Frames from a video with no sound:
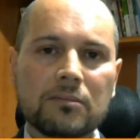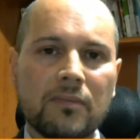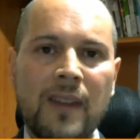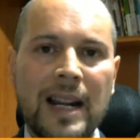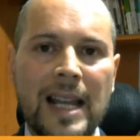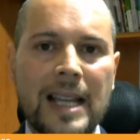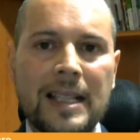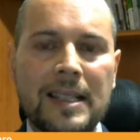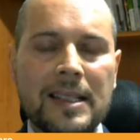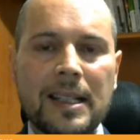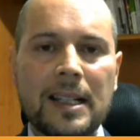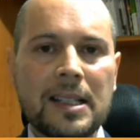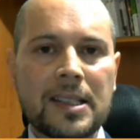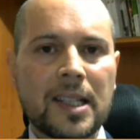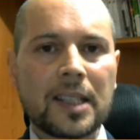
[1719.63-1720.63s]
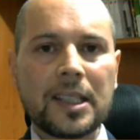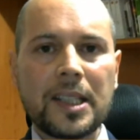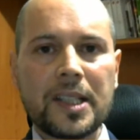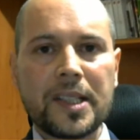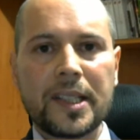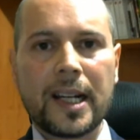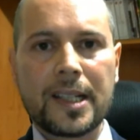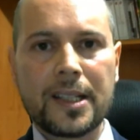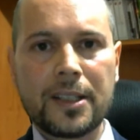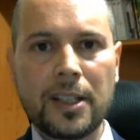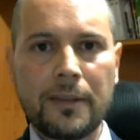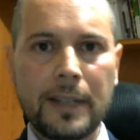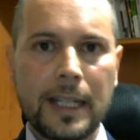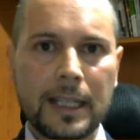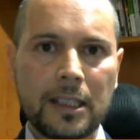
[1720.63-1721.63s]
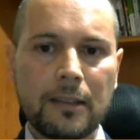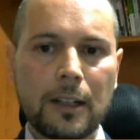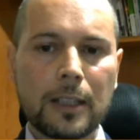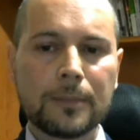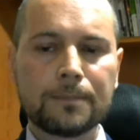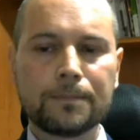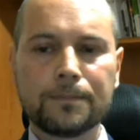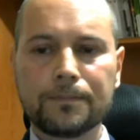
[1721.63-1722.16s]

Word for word: valenza statistica significativa.